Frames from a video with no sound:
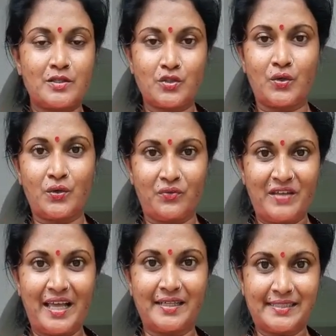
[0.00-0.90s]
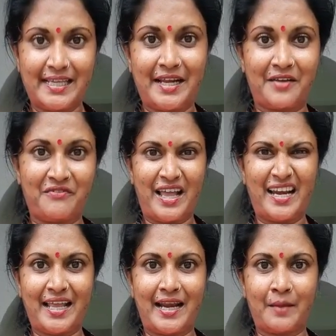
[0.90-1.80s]
ஸோ வே செய்கிற
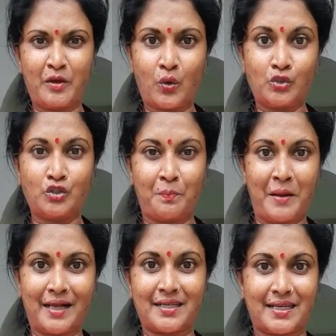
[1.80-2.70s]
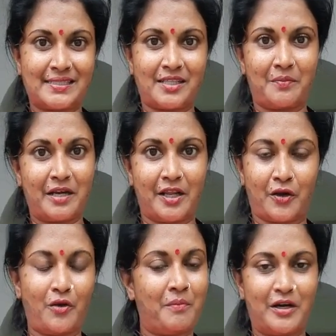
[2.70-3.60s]
வேலை எல்லாமே கொஞ்சம் பார்க்க கஷ்டம் மாதிரி
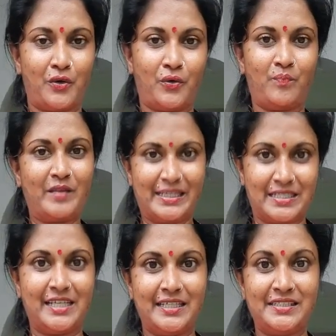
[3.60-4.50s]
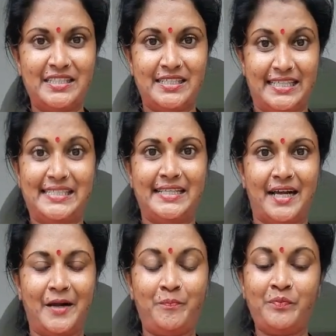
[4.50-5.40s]
இருக்கும் பட் நோ ஆக்சுவலி ஈஸி ஈஸி
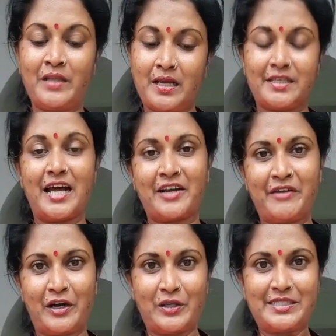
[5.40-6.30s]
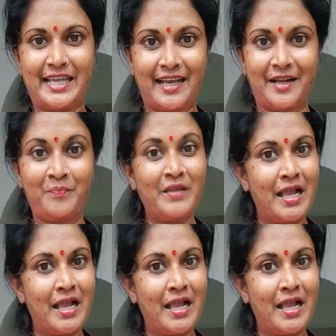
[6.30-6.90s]
தான் யார் வேணாலும் செய்யலாம்